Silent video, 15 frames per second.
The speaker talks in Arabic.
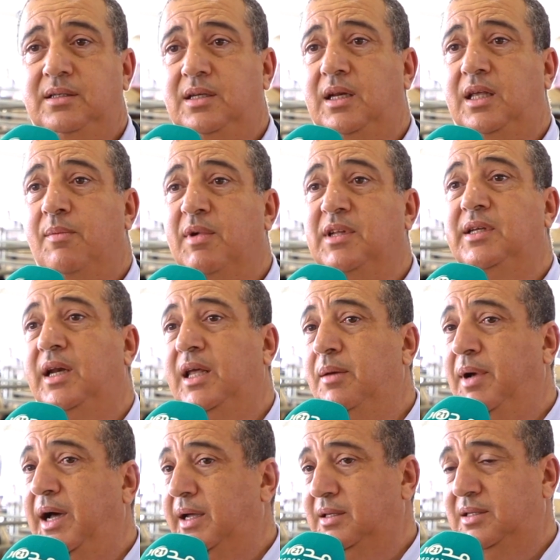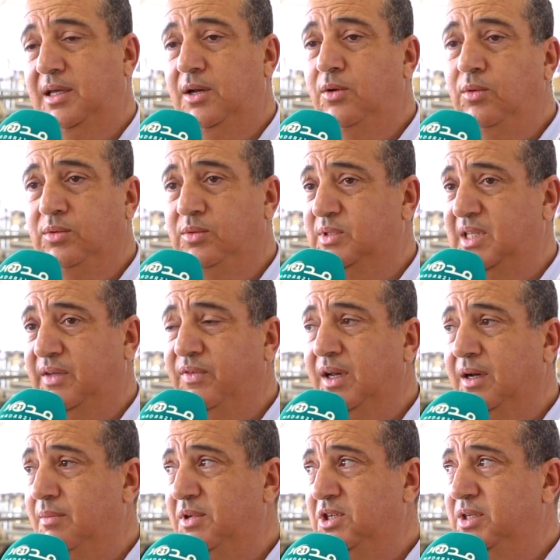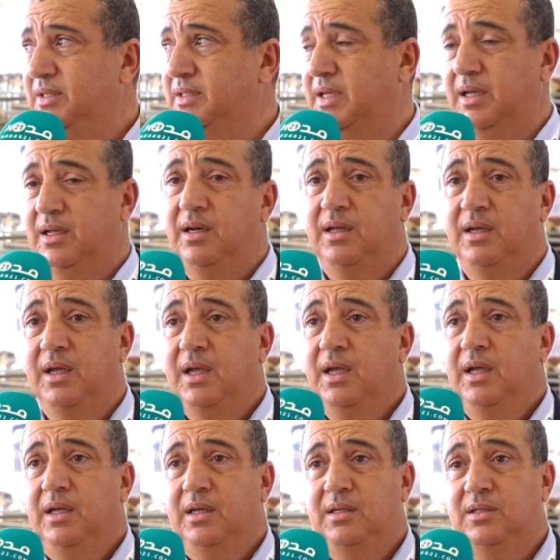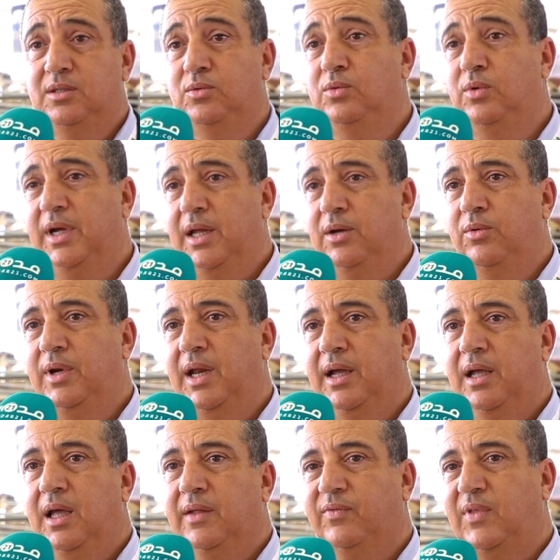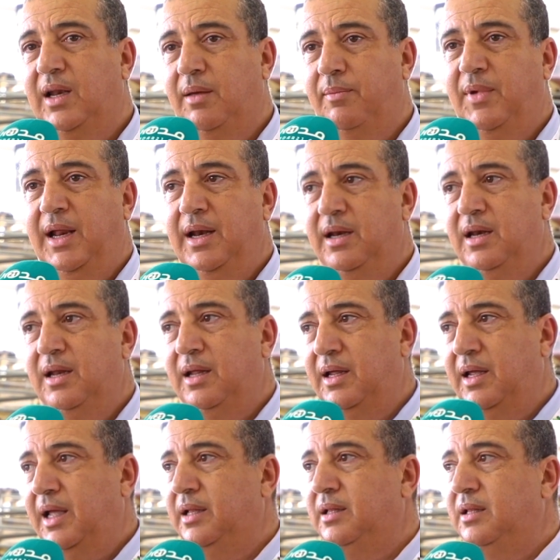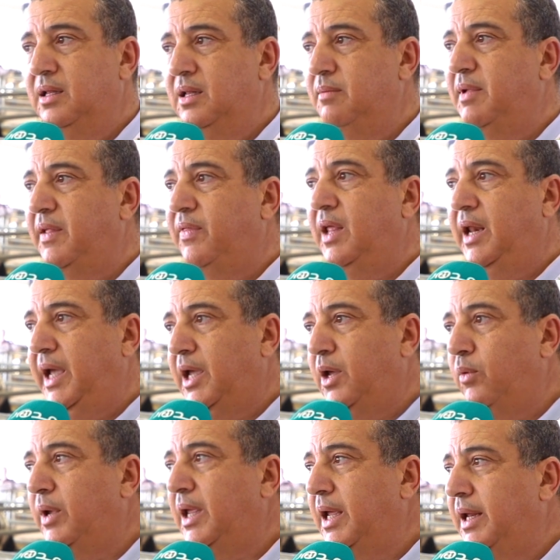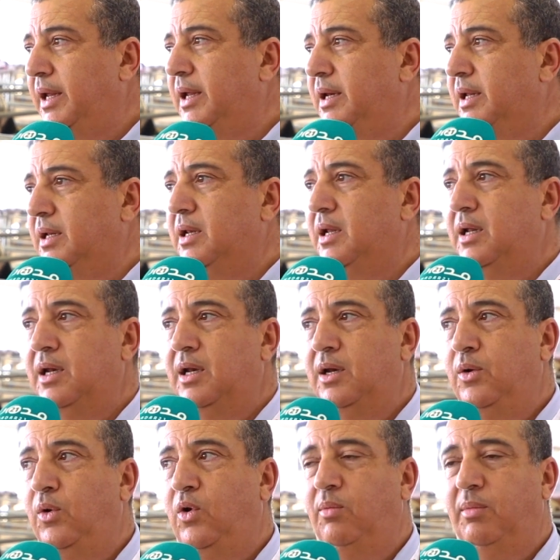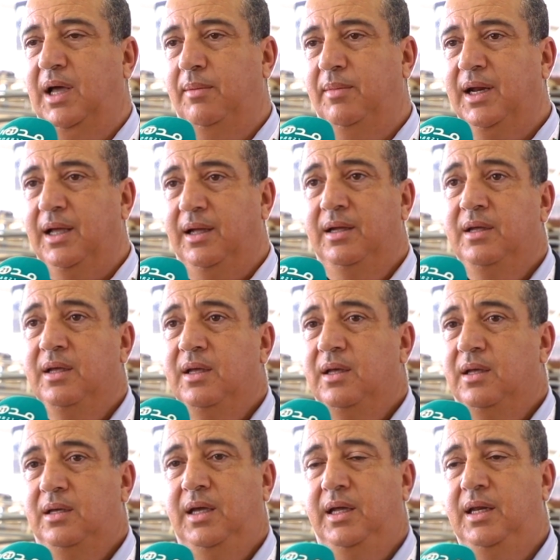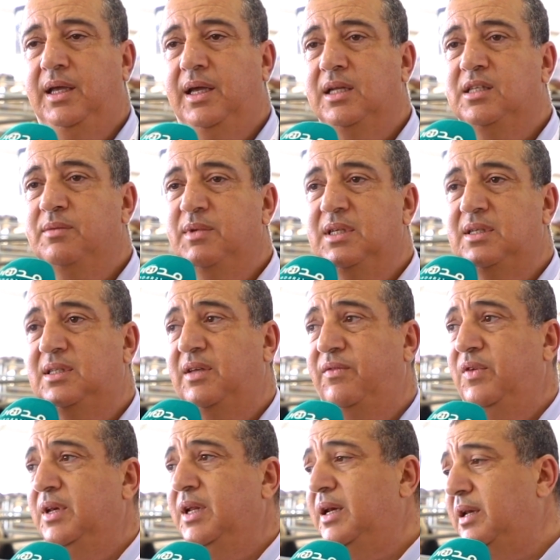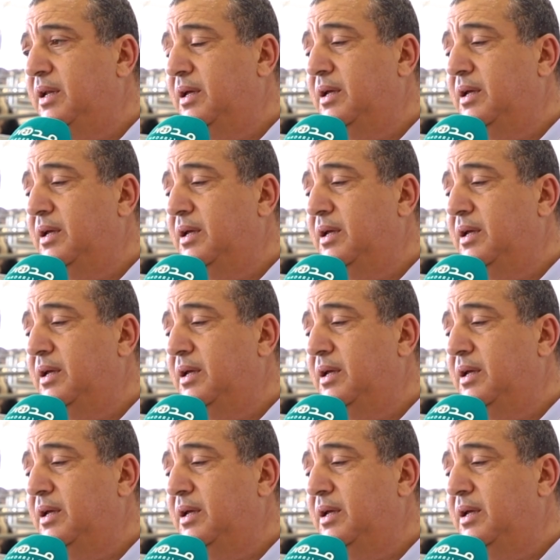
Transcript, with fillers: ديال كيما ديال الابحار ديالو السفر راه ماشي ساهل آه، وكان هناك طلب على هذه الماده الحيويه هي اللحوم الحمراء يعني كانت من السفينه